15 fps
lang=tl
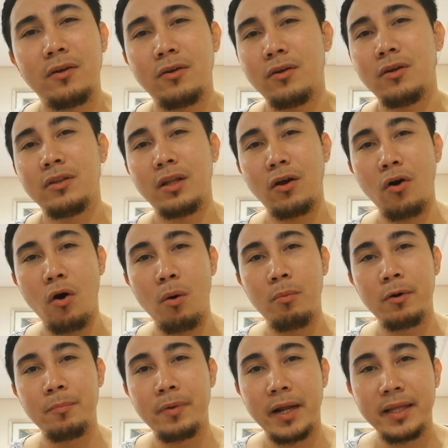ano,
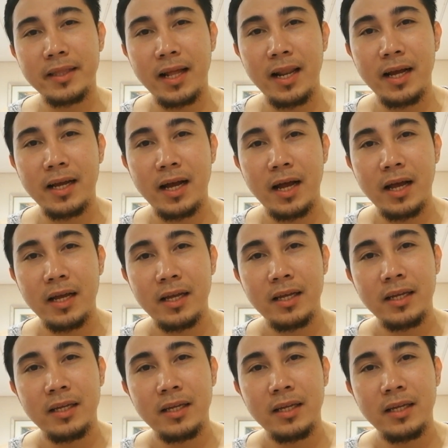nag-overbreak talaga.